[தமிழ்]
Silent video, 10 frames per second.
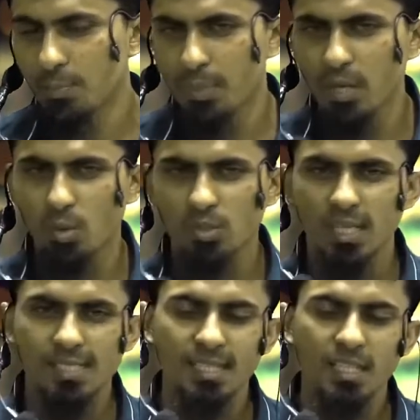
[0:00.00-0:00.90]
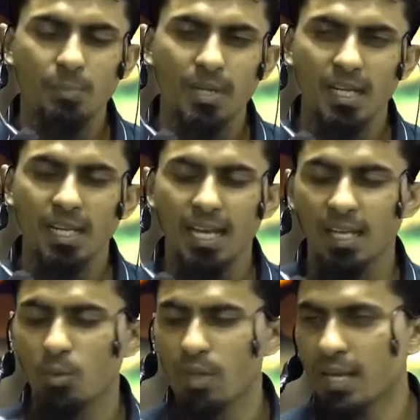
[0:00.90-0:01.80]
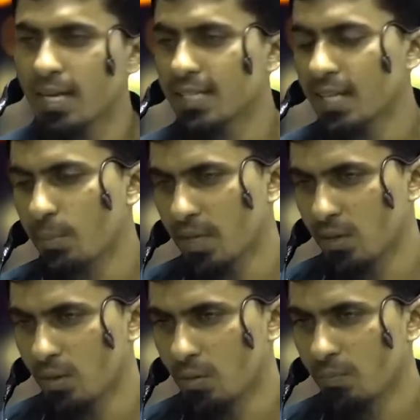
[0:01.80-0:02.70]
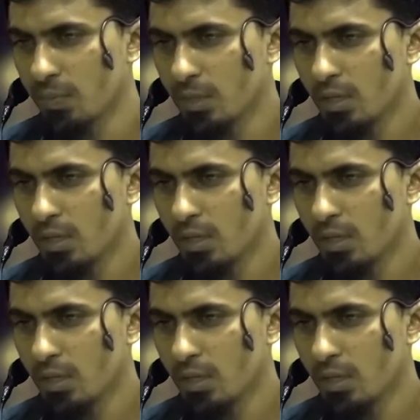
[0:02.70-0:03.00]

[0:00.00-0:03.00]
இப்படி ஒரு சில சந்தர்ப்பங்களில் அழக்கூடிய காட்சிகளை பார்க்கின்றோம்